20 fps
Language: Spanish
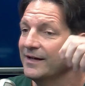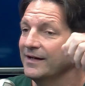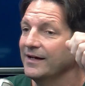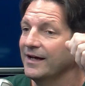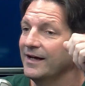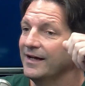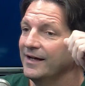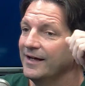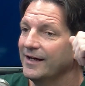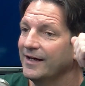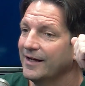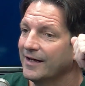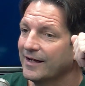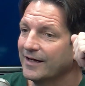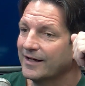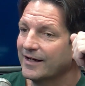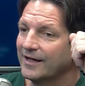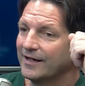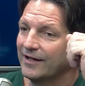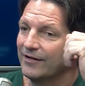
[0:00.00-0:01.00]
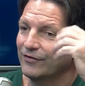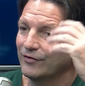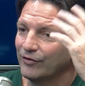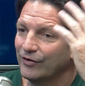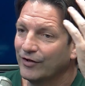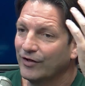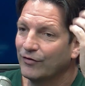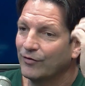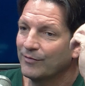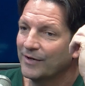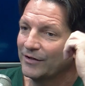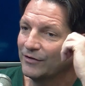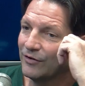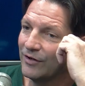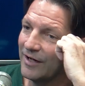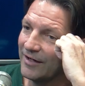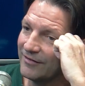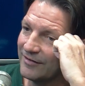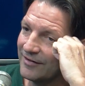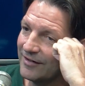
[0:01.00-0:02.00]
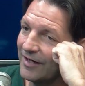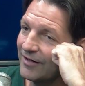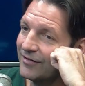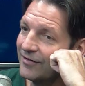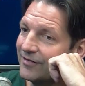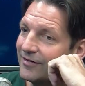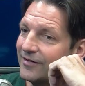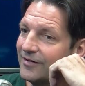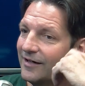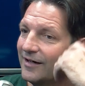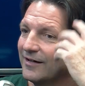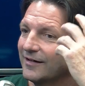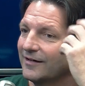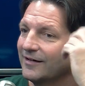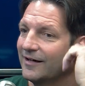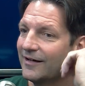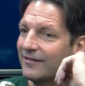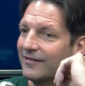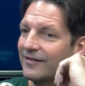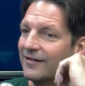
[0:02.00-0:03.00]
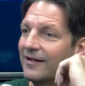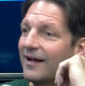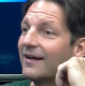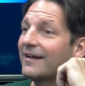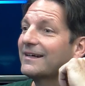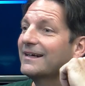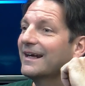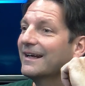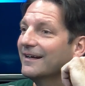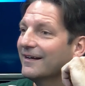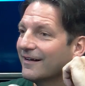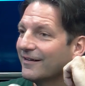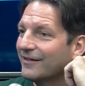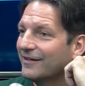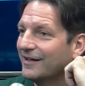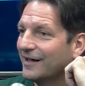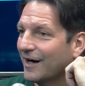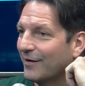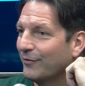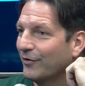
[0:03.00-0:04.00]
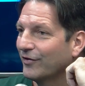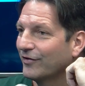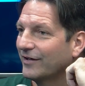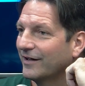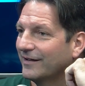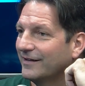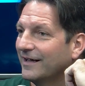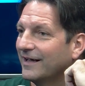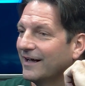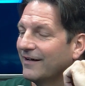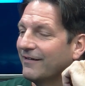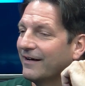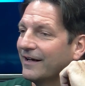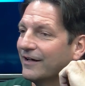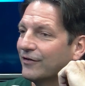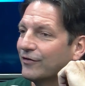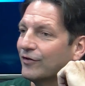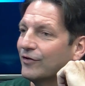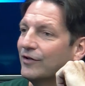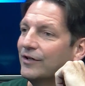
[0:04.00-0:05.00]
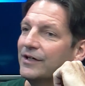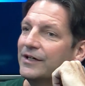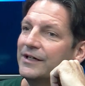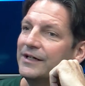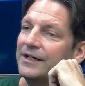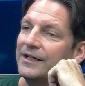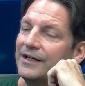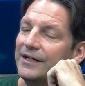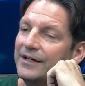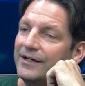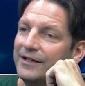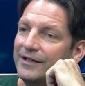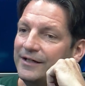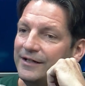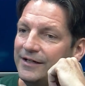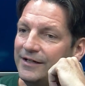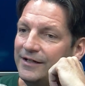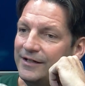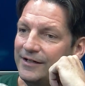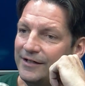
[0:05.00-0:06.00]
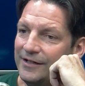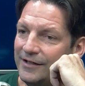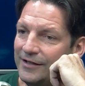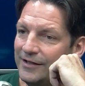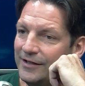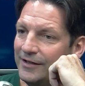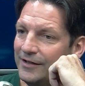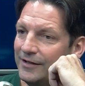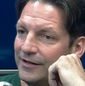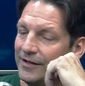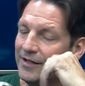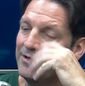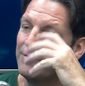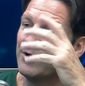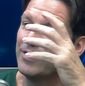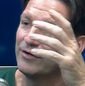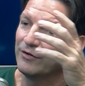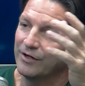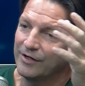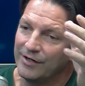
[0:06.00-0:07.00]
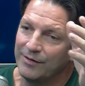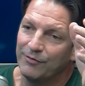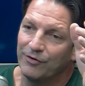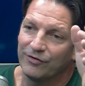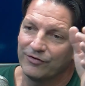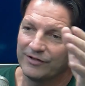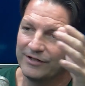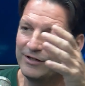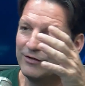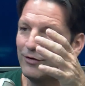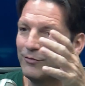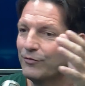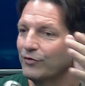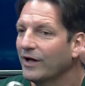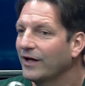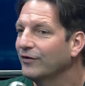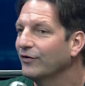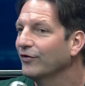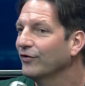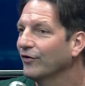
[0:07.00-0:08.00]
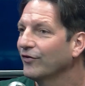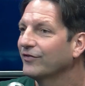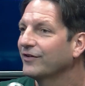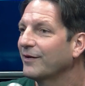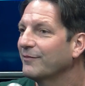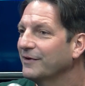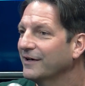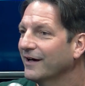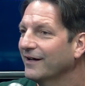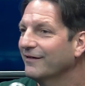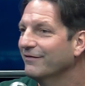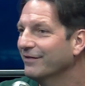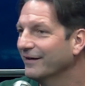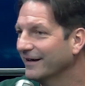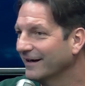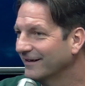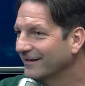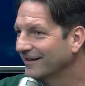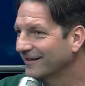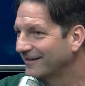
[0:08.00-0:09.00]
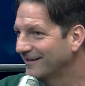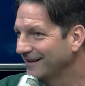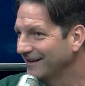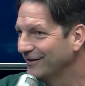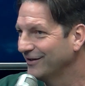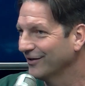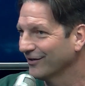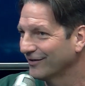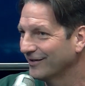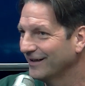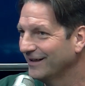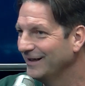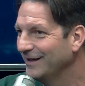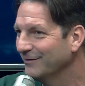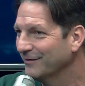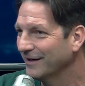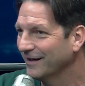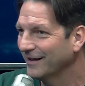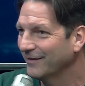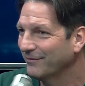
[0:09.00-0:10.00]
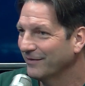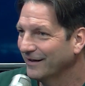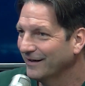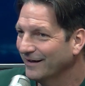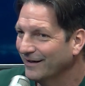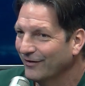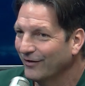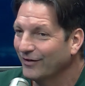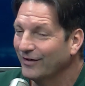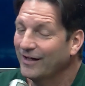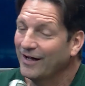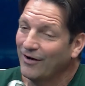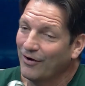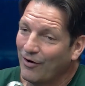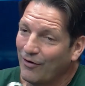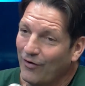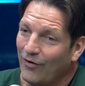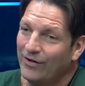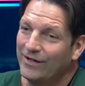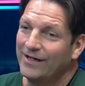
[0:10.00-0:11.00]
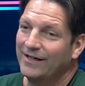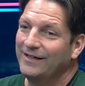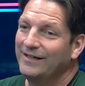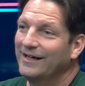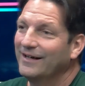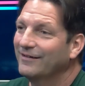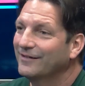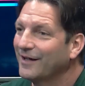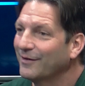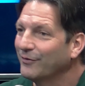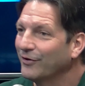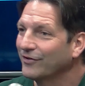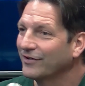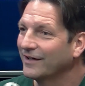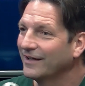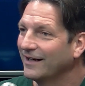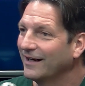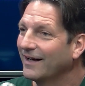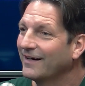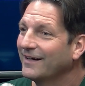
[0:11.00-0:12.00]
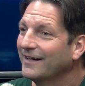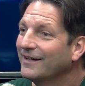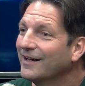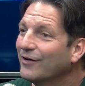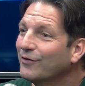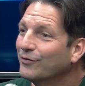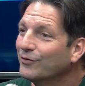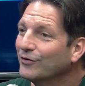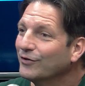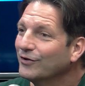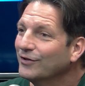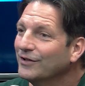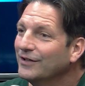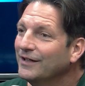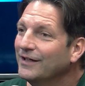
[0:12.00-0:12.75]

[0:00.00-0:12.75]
eh, que estoy tomando las, las, riendas, digamos, del evento. Y, bueno, hemos ido mudándonos también a diferentes sitios en Lima, depende de dónde. Hoy en día estamos en el Arena 1